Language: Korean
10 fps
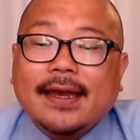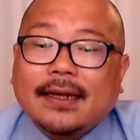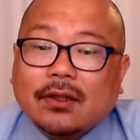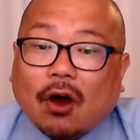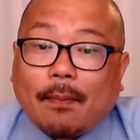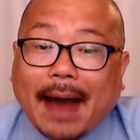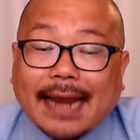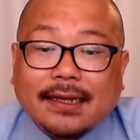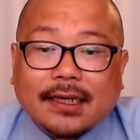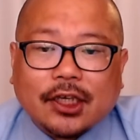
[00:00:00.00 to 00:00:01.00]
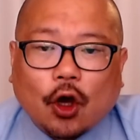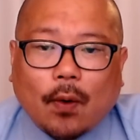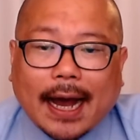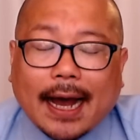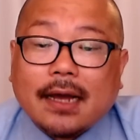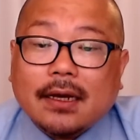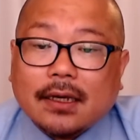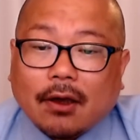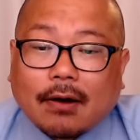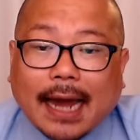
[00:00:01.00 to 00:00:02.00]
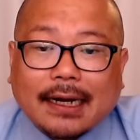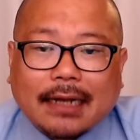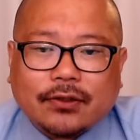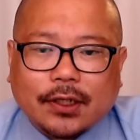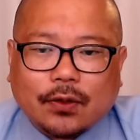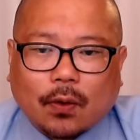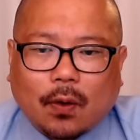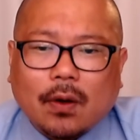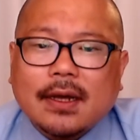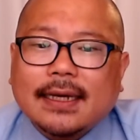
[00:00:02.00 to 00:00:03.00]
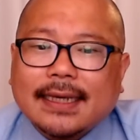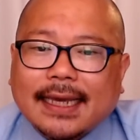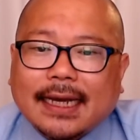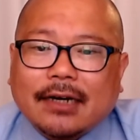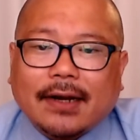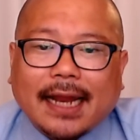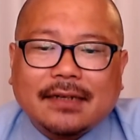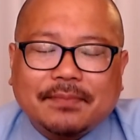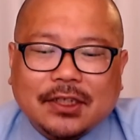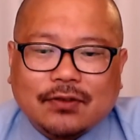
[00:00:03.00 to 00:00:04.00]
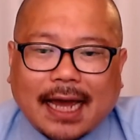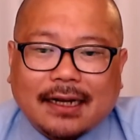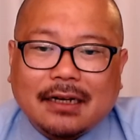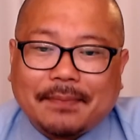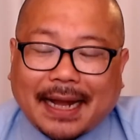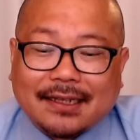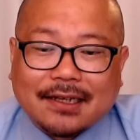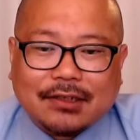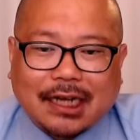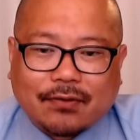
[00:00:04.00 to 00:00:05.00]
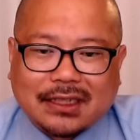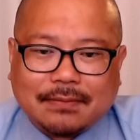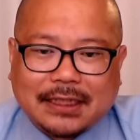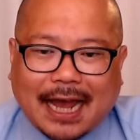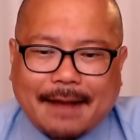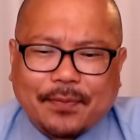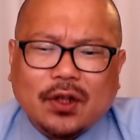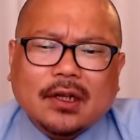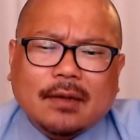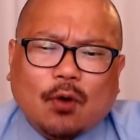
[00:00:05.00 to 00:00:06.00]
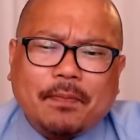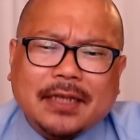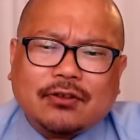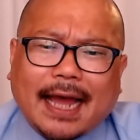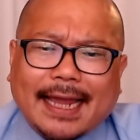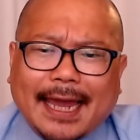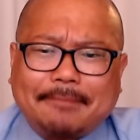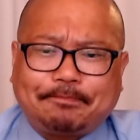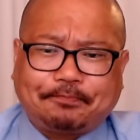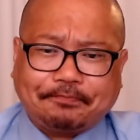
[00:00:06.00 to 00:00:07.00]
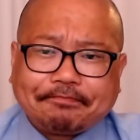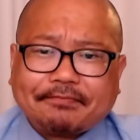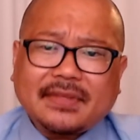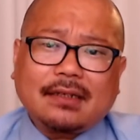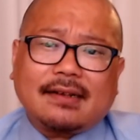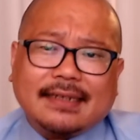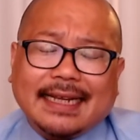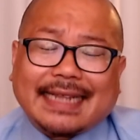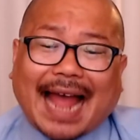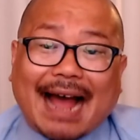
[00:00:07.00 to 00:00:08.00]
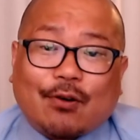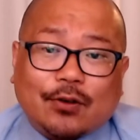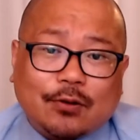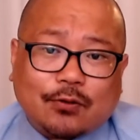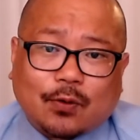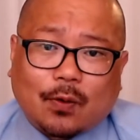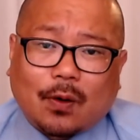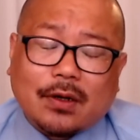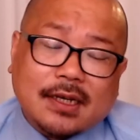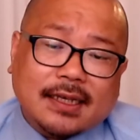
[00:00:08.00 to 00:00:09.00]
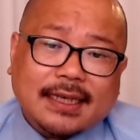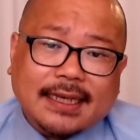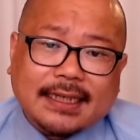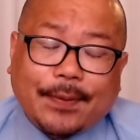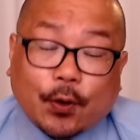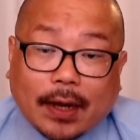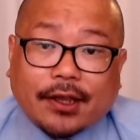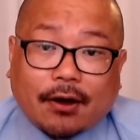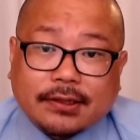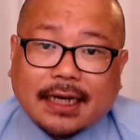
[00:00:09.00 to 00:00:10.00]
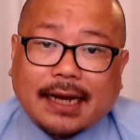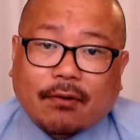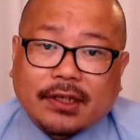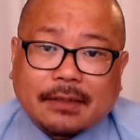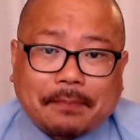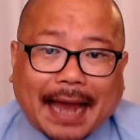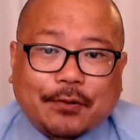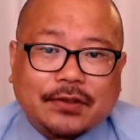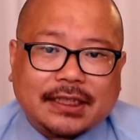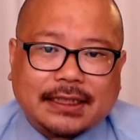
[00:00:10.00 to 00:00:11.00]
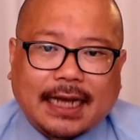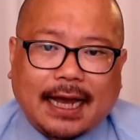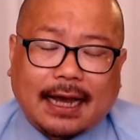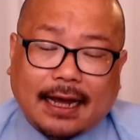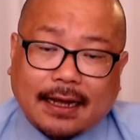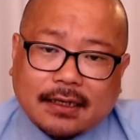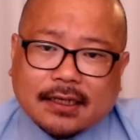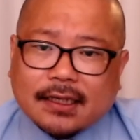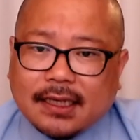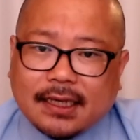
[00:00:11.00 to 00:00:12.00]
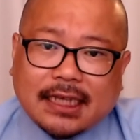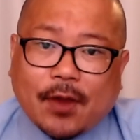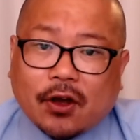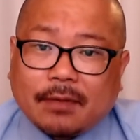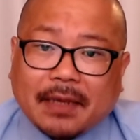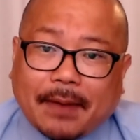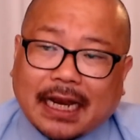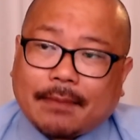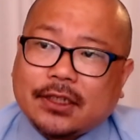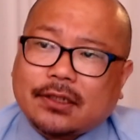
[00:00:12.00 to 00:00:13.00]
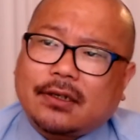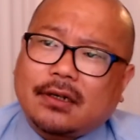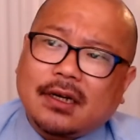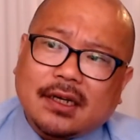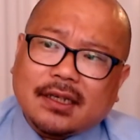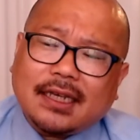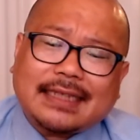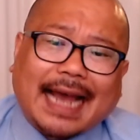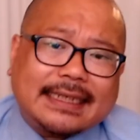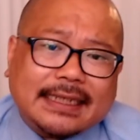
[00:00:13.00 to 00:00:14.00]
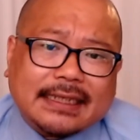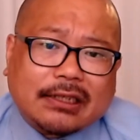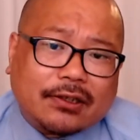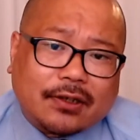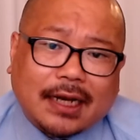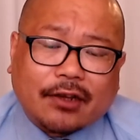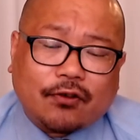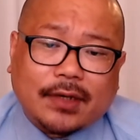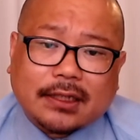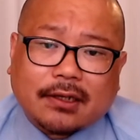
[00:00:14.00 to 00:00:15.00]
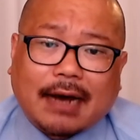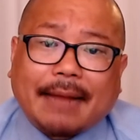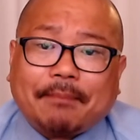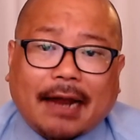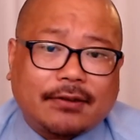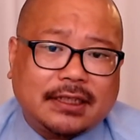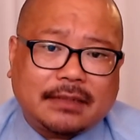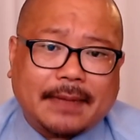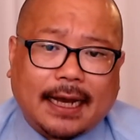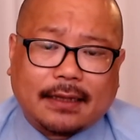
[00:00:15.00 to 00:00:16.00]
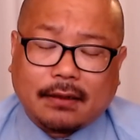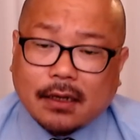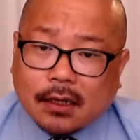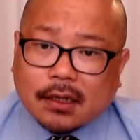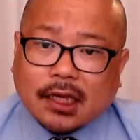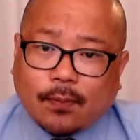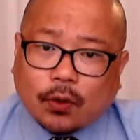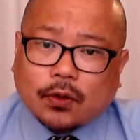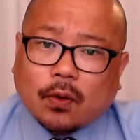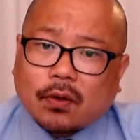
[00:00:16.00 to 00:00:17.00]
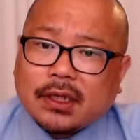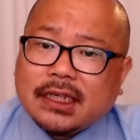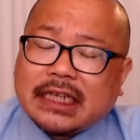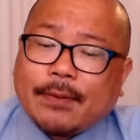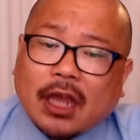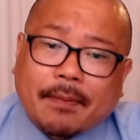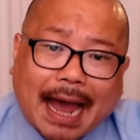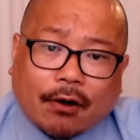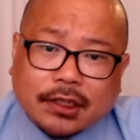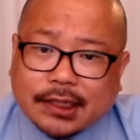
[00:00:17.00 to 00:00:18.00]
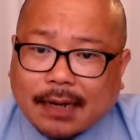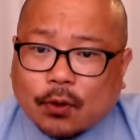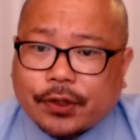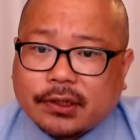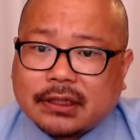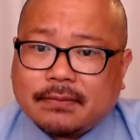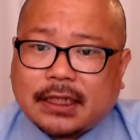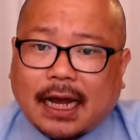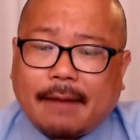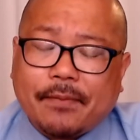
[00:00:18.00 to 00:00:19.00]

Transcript: 더 많은 기여와 역할을 할 수 있도록 이끌어내는 민주당을 만들 것이라고 했습니다. 뭐 민주당에 이 당권을 두고 이재명과 경쟁을 하고 있는 박용진이가 이재명을 비판하면서 이 자신을 선전하기 위해서 한 발언이지만 기본적으로 이재명의 망언이 잘못되었습니다.